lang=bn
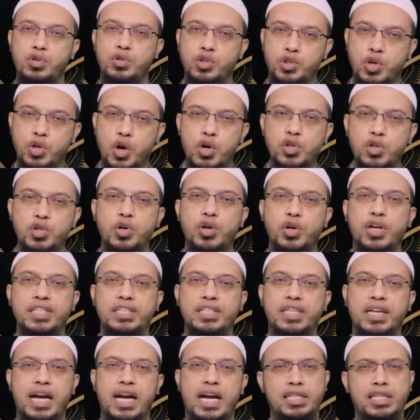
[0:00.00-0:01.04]
আদেশ
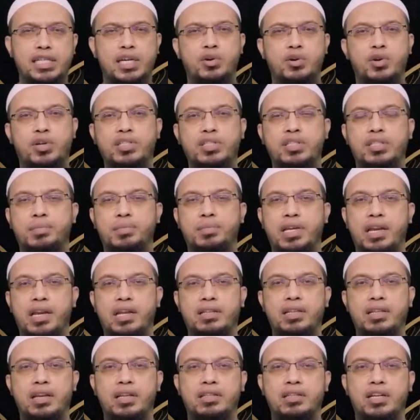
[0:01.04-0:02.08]
নিষেধের ব্যাপারে পরবর্তীতে
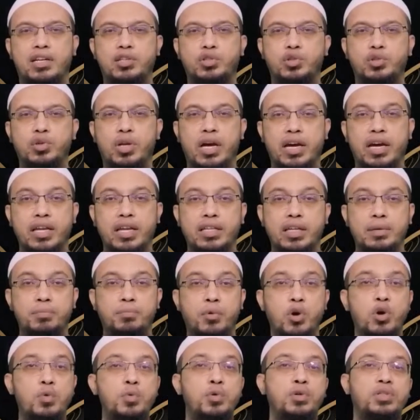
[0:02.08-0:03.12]
সায়েন্স প্রমাণ করেছে
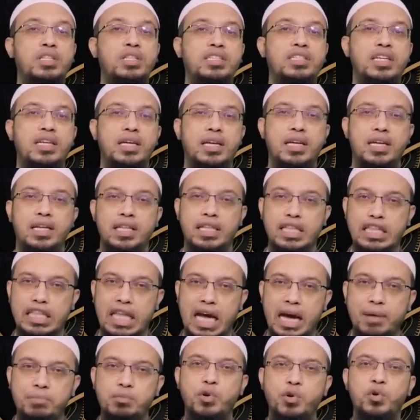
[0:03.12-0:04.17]
যে সেগুলো যথার্থ
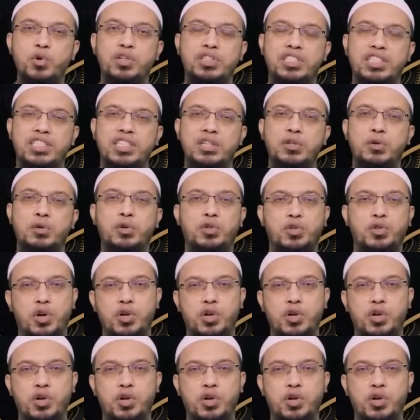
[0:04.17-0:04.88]
এবং বিজ্ঞানসম্মত